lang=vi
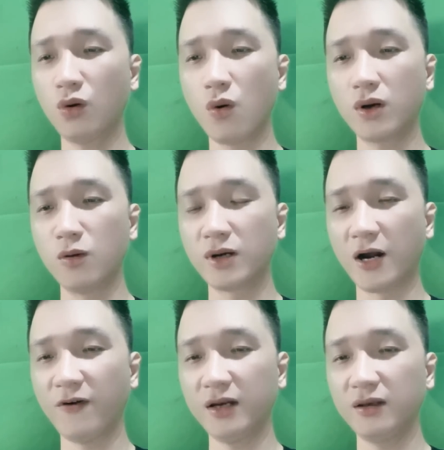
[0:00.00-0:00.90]
Tô Ngộ Không
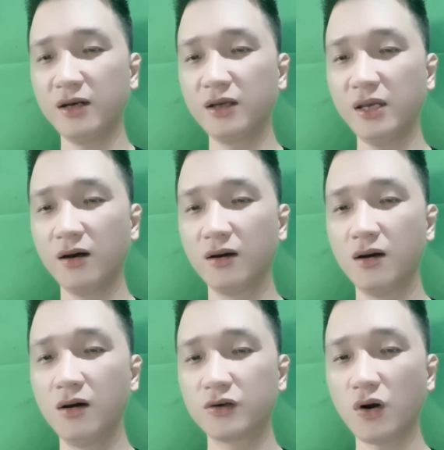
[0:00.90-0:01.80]
đang phát điên kia,
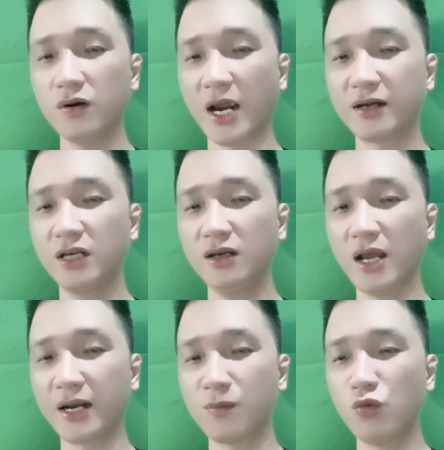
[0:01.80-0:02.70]
rõ ràng chính
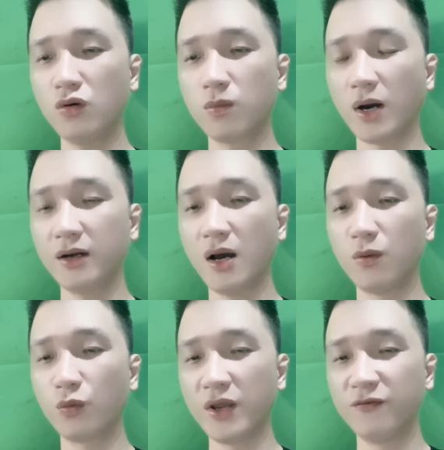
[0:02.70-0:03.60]
là đang muốn cùng hắn
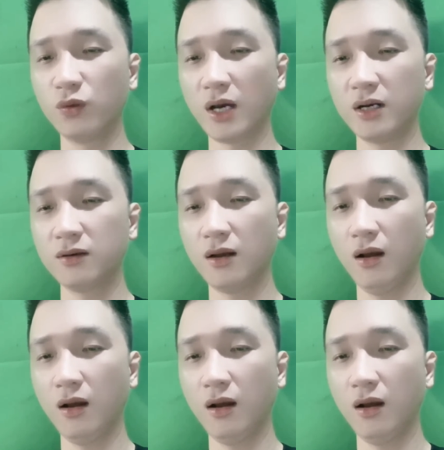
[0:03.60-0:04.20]
đồng quỳ vô tận